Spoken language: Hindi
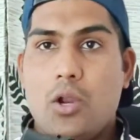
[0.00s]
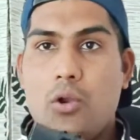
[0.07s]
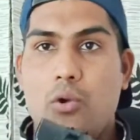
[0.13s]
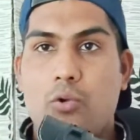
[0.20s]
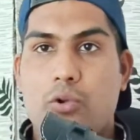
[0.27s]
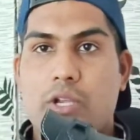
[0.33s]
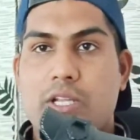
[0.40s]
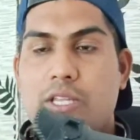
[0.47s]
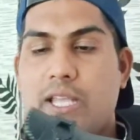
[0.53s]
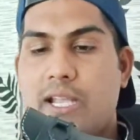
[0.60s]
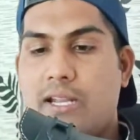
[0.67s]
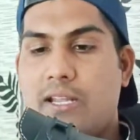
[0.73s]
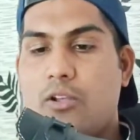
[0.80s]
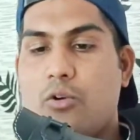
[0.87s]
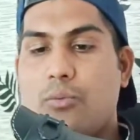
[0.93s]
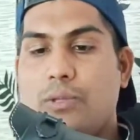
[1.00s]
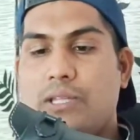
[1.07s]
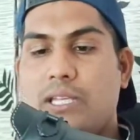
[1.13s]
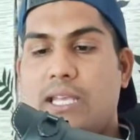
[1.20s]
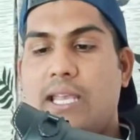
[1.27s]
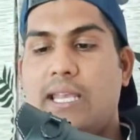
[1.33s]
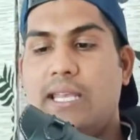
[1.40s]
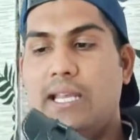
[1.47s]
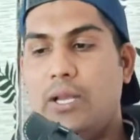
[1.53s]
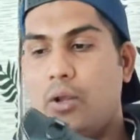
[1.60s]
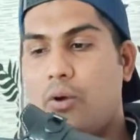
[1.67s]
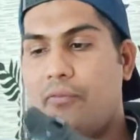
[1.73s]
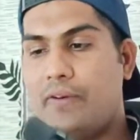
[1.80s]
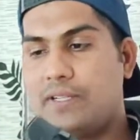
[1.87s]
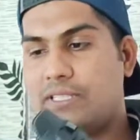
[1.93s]
लुकिंग देखने को मिलती है इन
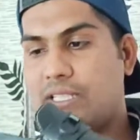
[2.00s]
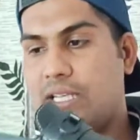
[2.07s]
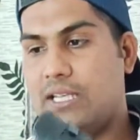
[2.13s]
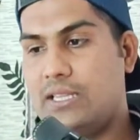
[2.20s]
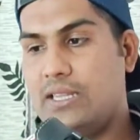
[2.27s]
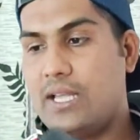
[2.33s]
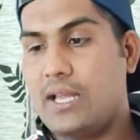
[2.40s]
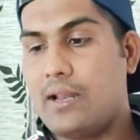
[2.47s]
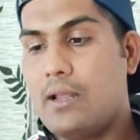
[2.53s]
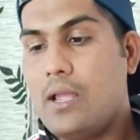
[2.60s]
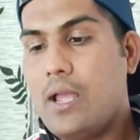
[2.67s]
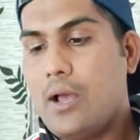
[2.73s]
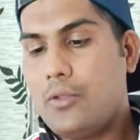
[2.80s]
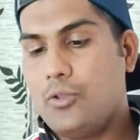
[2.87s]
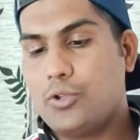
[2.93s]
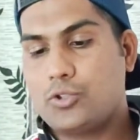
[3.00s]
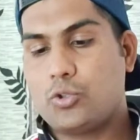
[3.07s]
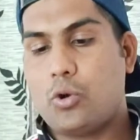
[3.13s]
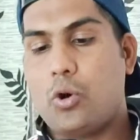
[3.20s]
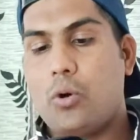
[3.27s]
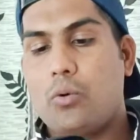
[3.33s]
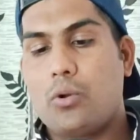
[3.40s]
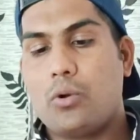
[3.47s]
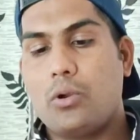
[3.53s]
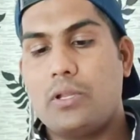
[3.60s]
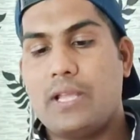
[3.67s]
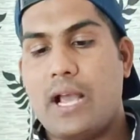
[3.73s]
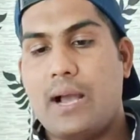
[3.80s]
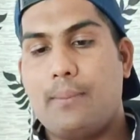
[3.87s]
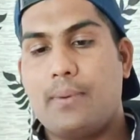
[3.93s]
लोफर्स के अंदर दोस्तों ओवरऑल
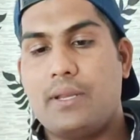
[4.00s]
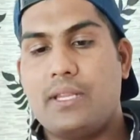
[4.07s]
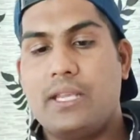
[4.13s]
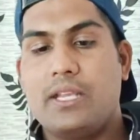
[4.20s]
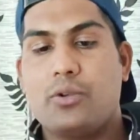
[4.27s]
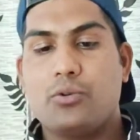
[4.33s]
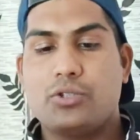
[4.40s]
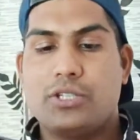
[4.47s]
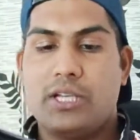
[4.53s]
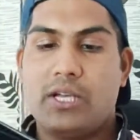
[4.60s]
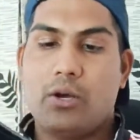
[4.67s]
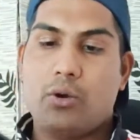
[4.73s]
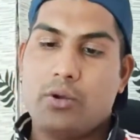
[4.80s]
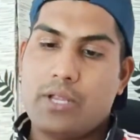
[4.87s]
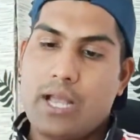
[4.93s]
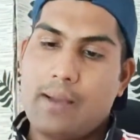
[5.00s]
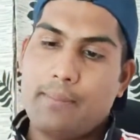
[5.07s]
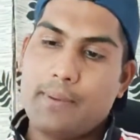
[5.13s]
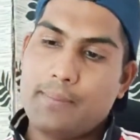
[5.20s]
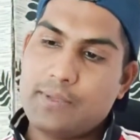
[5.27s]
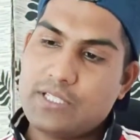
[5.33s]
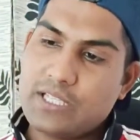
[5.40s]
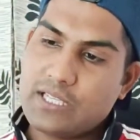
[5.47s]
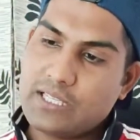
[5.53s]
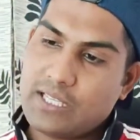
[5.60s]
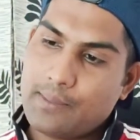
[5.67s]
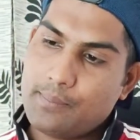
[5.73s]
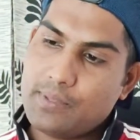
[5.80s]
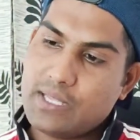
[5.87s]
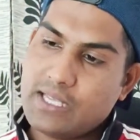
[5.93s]
यहाँ पर यही कुछ है और यहाँ पर पीछे की
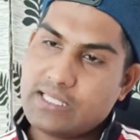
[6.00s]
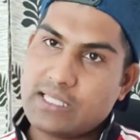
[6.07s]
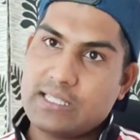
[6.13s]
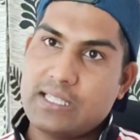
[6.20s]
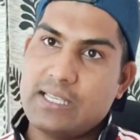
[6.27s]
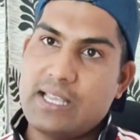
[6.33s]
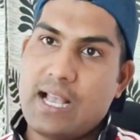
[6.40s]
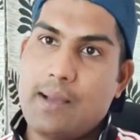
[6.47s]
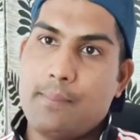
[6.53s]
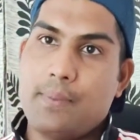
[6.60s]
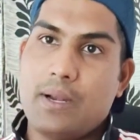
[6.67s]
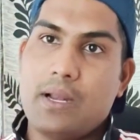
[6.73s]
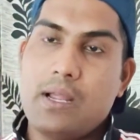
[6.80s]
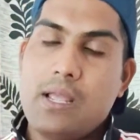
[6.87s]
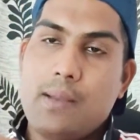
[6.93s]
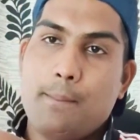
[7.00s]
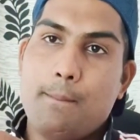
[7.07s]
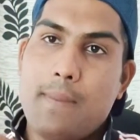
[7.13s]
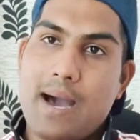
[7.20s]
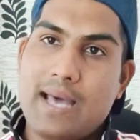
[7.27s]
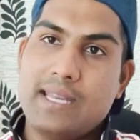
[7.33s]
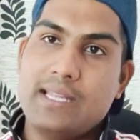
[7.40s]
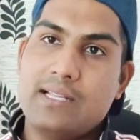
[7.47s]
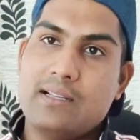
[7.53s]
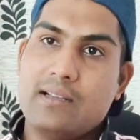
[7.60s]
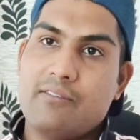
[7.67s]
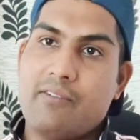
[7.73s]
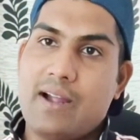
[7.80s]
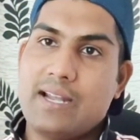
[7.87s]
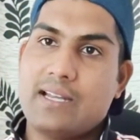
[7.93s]
तरफ भी देख सकते हैं यहाँ पर बारीक
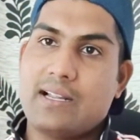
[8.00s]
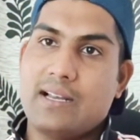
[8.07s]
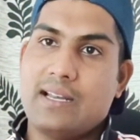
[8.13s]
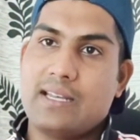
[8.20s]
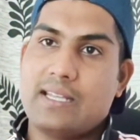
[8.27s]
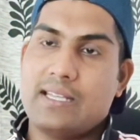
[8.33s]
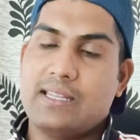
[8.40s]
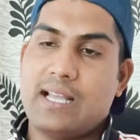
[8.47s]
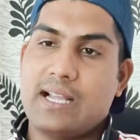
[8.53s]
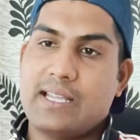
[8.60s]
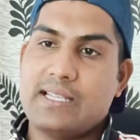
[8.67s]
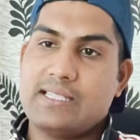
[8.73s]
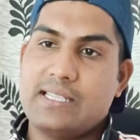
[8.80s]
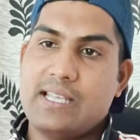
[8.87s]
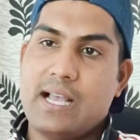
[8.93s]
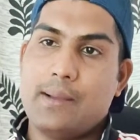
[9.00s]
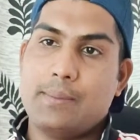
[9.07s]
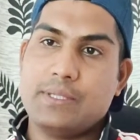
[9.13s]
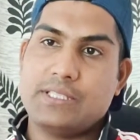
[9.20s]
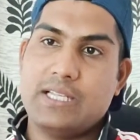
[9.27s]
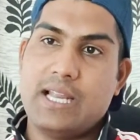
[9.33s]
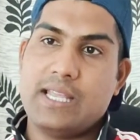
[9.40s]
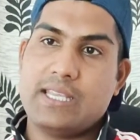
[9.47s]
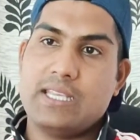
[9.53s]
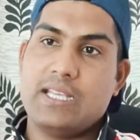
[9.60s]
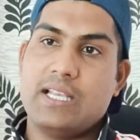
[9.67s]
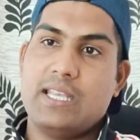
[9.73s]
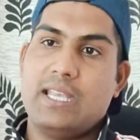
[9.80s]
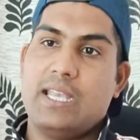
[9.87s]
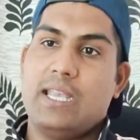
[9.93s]
वाइट कलर के धागे से यहाँ पर सिलाई की
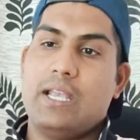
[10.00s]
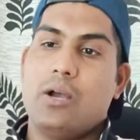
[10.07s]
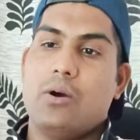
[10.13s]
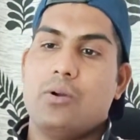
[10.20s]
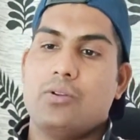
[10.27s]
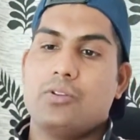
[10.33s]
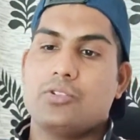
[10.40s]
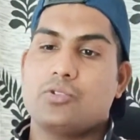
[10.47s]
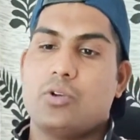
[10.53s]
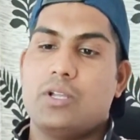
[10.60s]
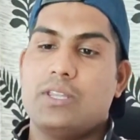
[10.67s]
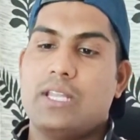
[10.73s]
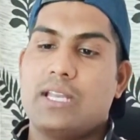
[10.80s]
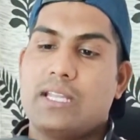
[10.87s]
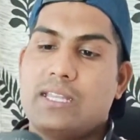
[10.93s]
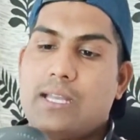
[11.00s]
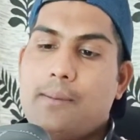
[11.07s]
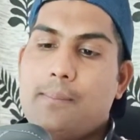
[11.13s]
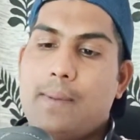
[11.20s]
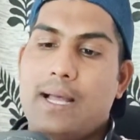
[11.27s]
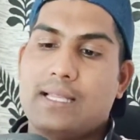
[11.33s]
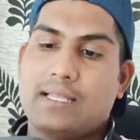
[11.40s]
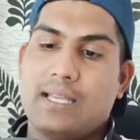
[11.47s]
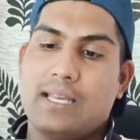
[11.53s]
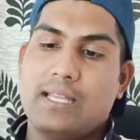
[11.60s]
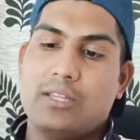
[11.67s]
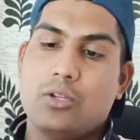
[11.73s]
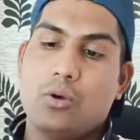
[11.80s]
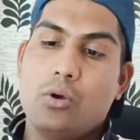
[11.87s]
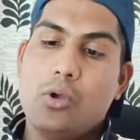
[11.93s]
गई है और दोस्तों अंदर की तरफ बात करें
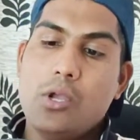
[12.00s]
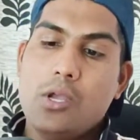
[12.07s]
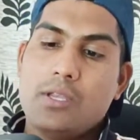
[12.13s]
तो